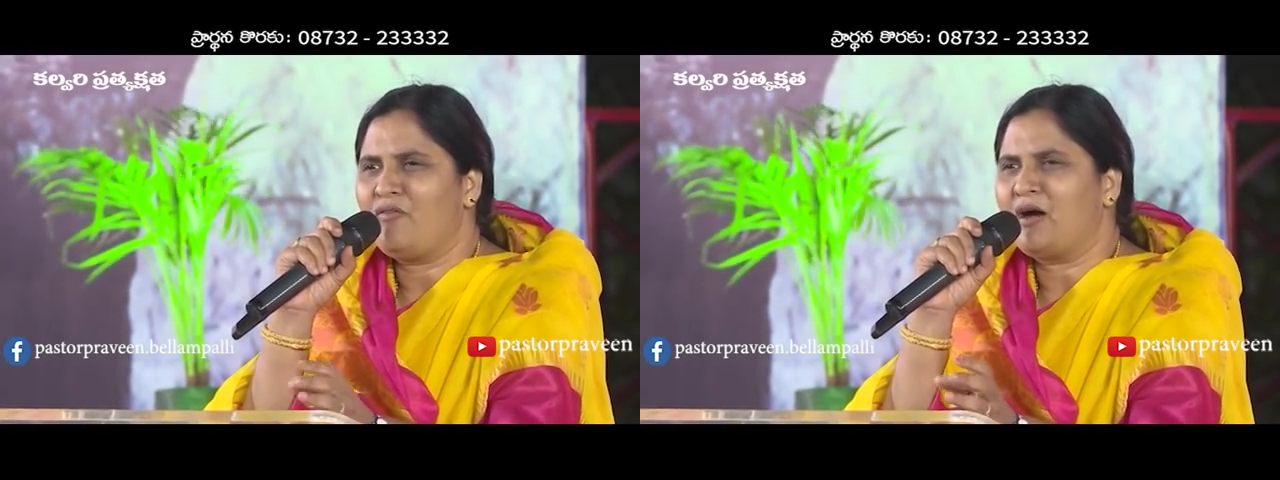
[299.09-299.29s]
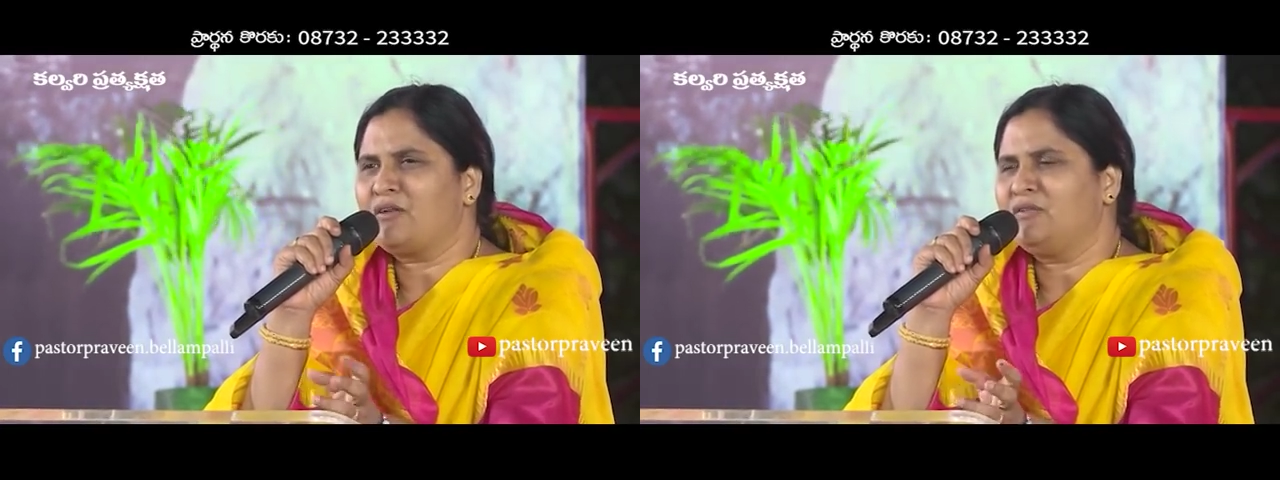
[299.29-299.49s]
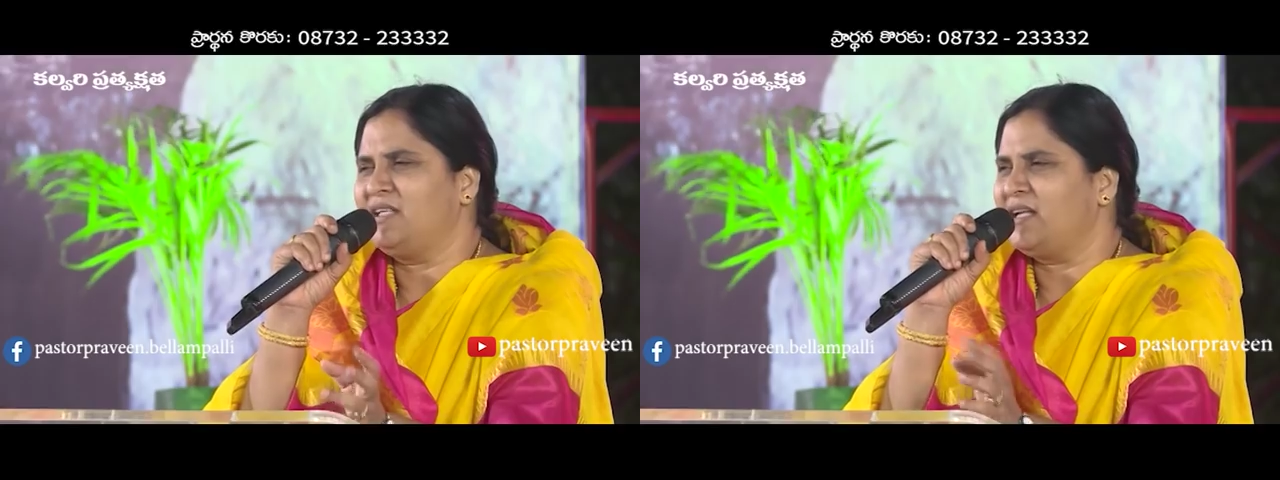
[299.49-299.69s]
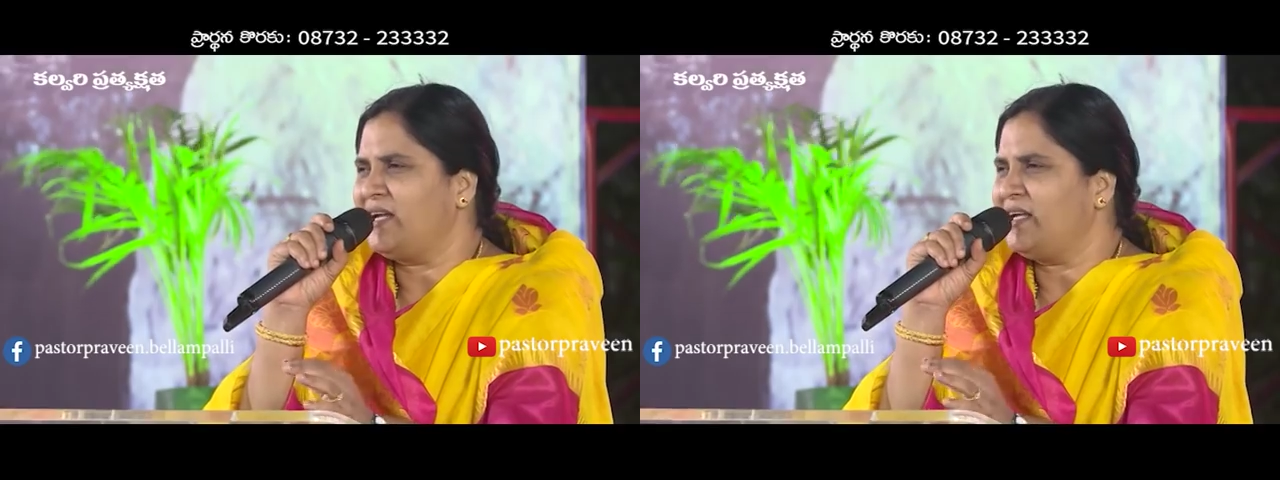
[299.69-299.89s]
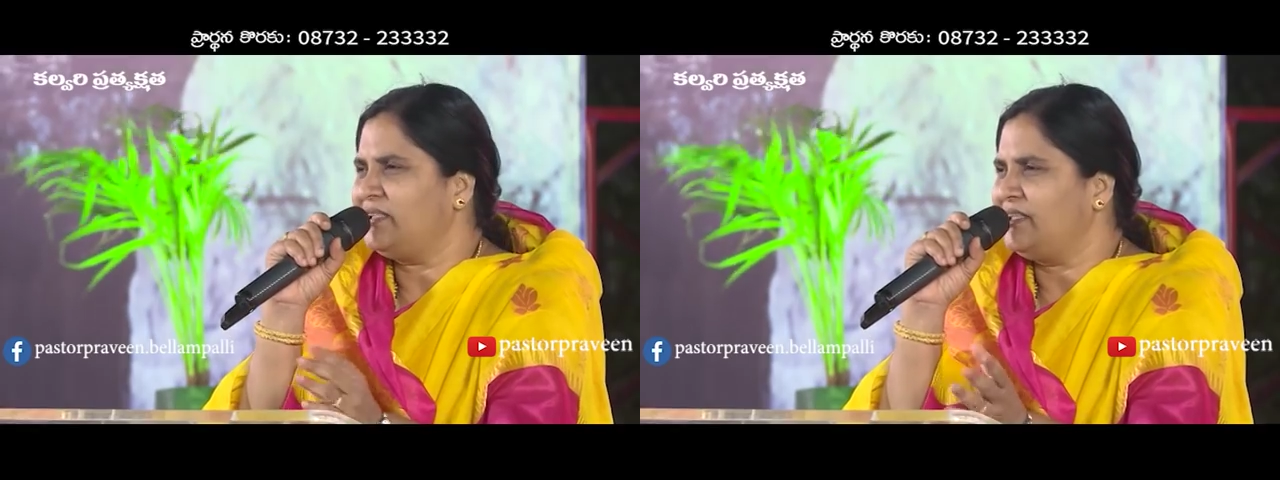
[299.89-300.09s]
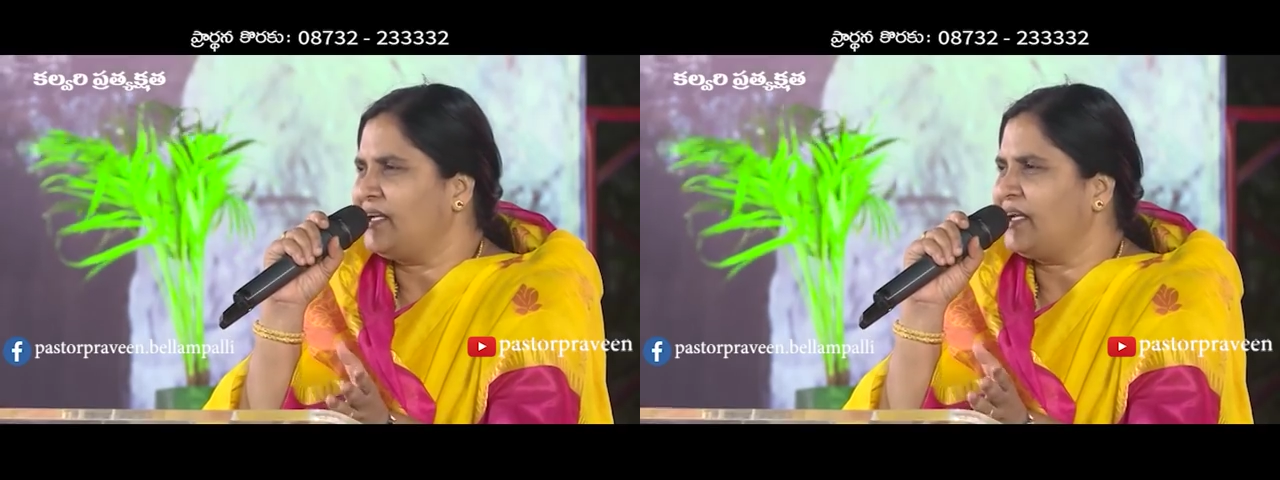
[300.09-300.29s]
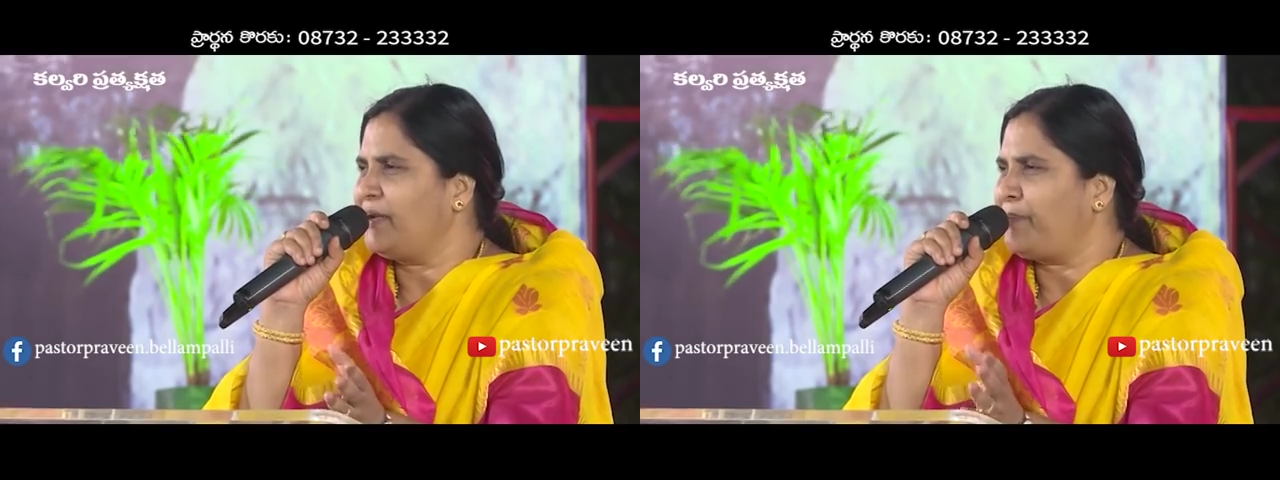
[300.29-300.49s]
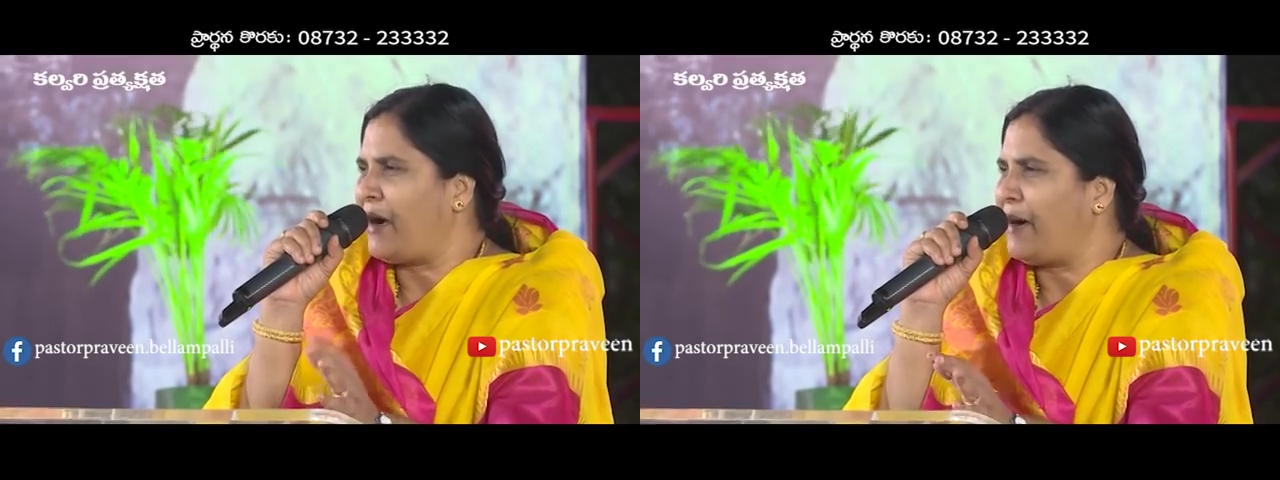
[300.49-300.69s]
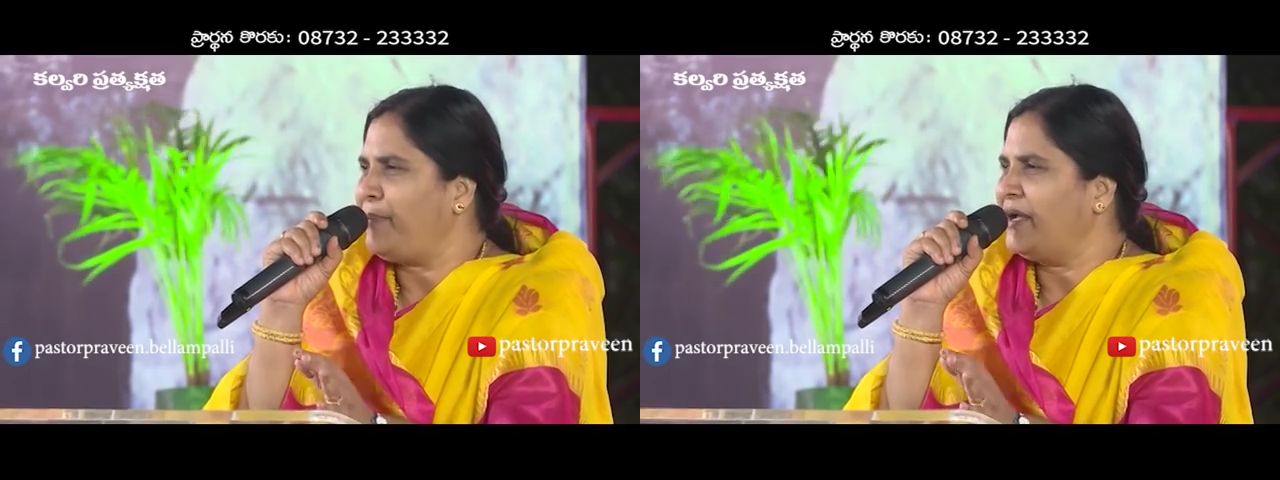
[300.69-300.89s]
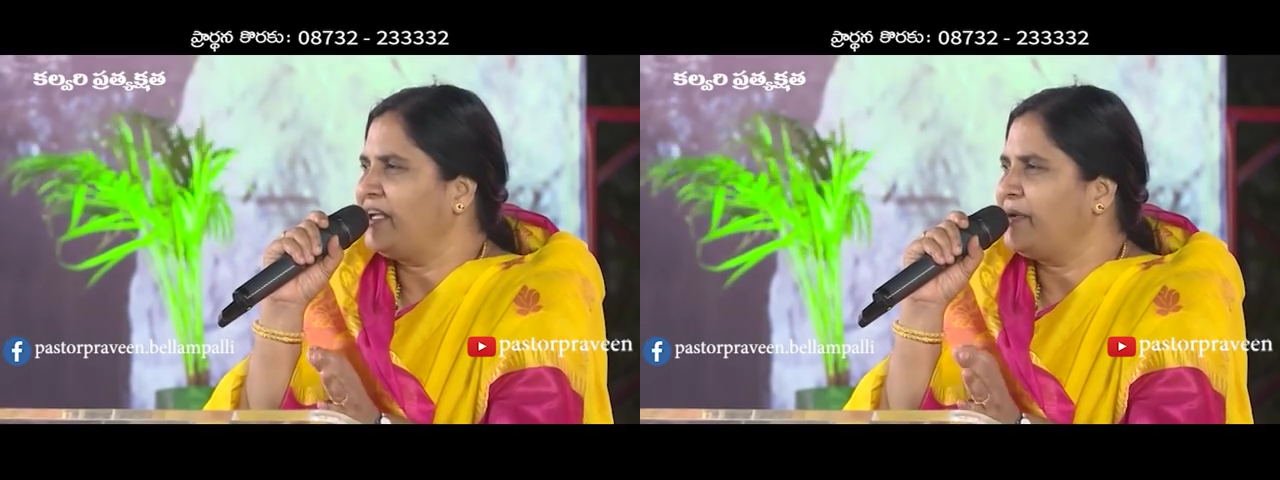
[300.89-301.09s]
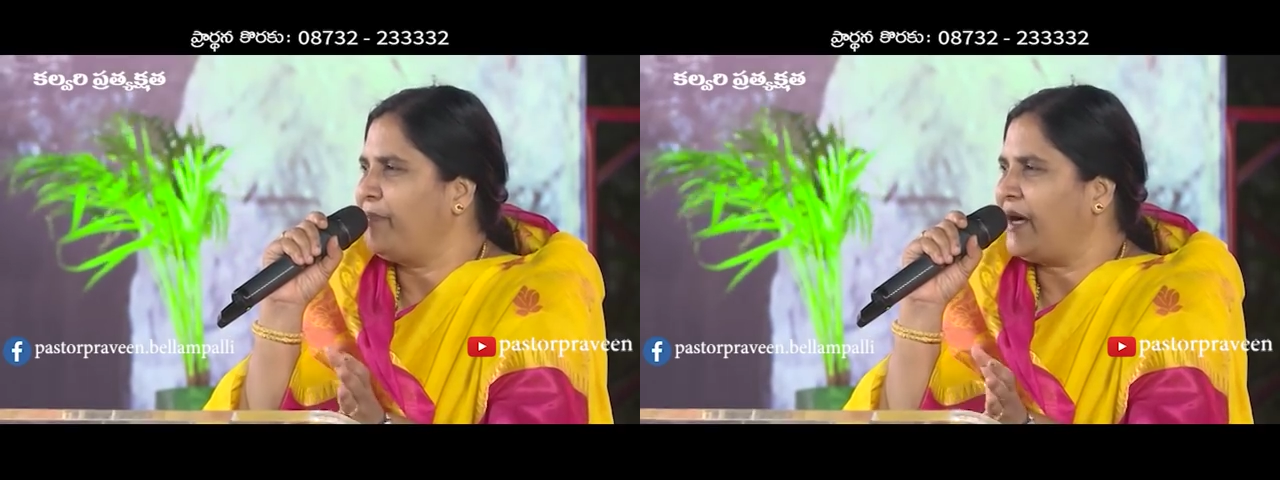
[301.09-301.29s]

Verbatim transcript: వారు తిరిగి తిరిగి పాపానికి